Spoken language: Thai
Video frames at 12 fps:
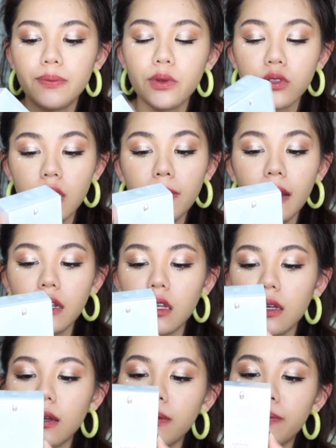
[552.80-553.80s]
Beauty
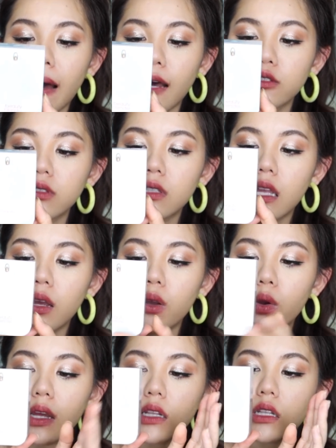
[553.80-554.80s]
Blender Bounce
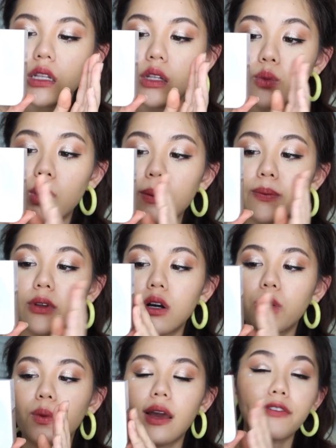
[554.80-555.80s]
Liquid Whip
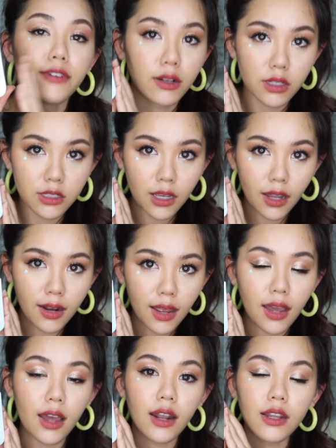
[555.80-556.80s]
Longwear Foundation
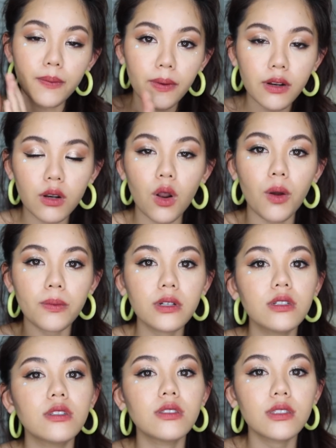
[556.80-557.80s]
นะคะอันนี้เป็นรอง
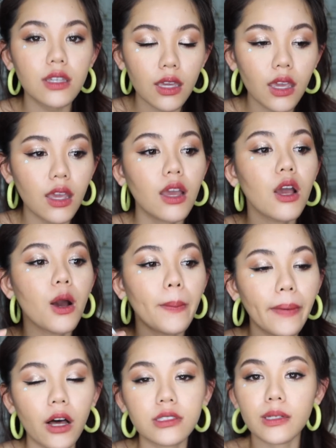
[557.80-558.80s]
พื้นที่
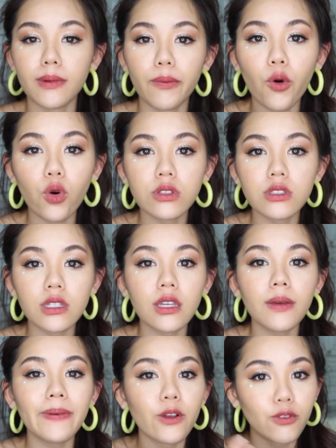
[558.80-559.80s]
เหมาะสำหรับคน
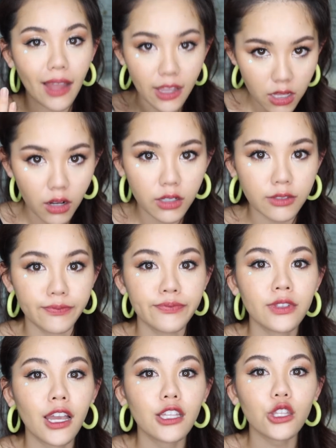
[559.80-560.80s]
ที่ผิวหน้าเยิน
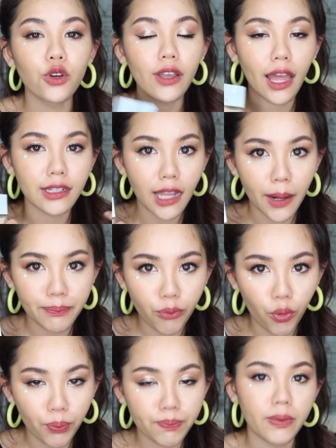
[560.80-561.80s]
ต้องการการ
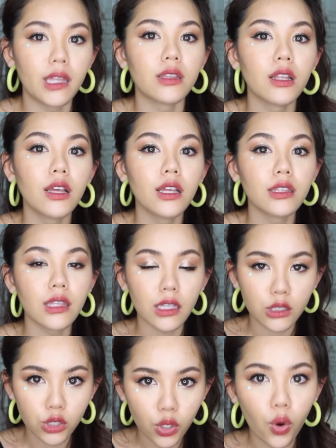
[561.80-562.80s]
ปกปิดติ
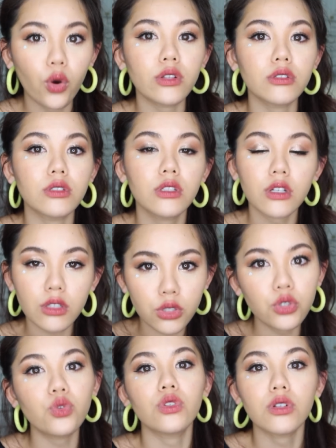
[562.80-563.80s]
ดทนยืด
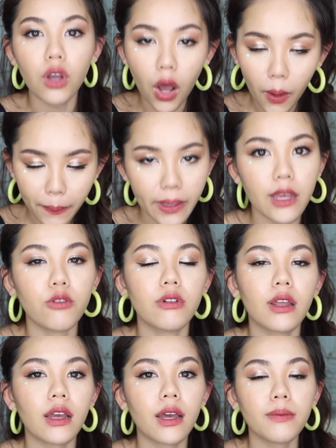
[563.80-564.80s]
หยุ่นเกาะผิว
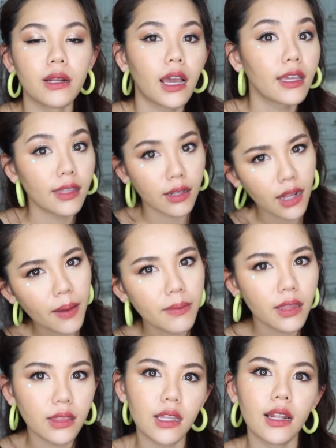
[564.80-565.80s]
นะคะเหมือนใครแต่งหน้า
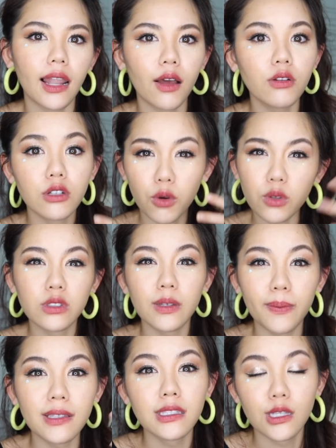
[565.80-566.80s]
ไม่ติดแล้ว หรือคน
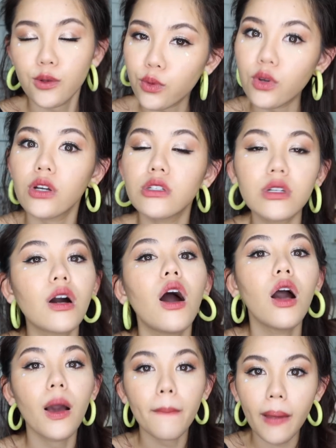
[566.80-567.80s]
ที่เป็นสิวเย
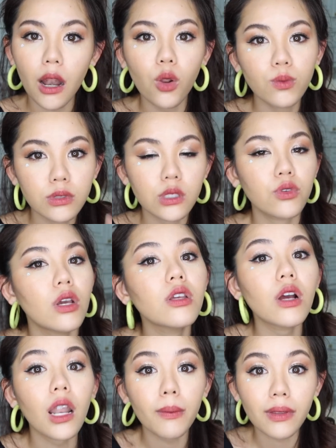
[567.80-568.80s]
อะๆเป็นหลุมสิว
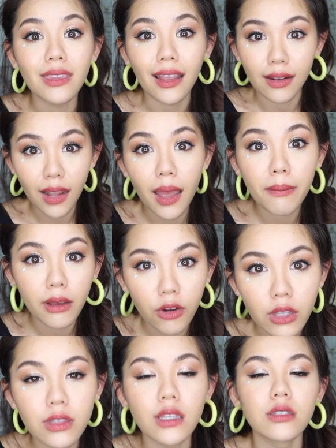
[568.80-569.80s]
เยอะ ๆ แล้วมันแต่งหน้า ไม่
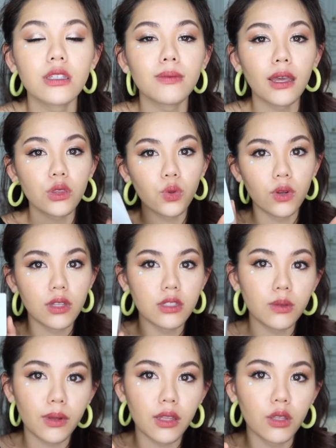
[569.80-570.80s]
ค่อยติดใช่ไหมตัวนี้
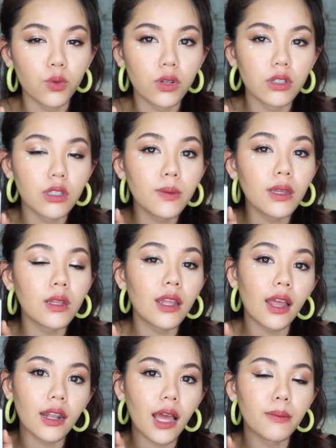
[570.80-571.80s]
จะเป็นอีกตัวหนึ่งที่พิท
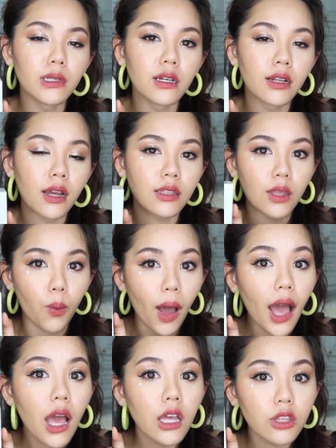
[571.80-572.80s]
แนะนำเลยนะคะ แต่
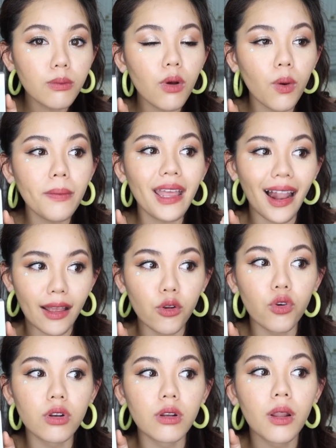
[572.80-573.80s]
ว่าต้องบอกว่ามีหลาย
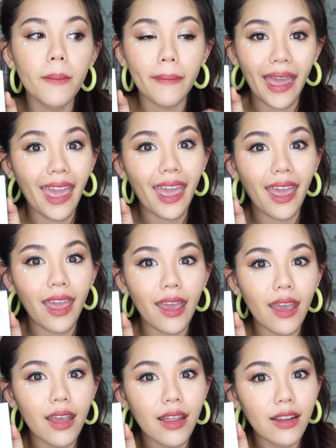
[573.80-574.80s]
คนแพ้
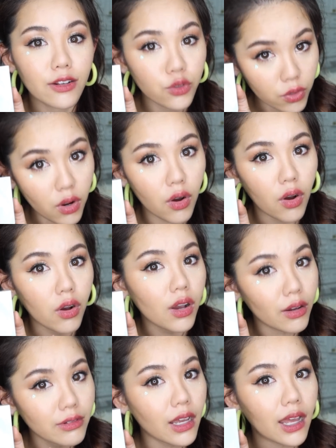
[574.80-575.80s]
น้อง
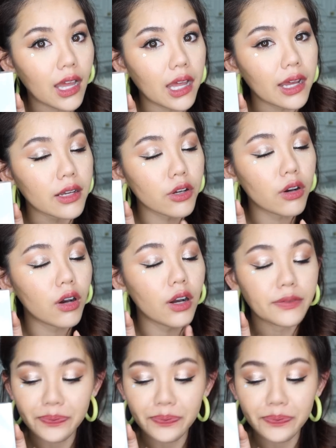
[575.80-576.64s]
เขานะคะ ก็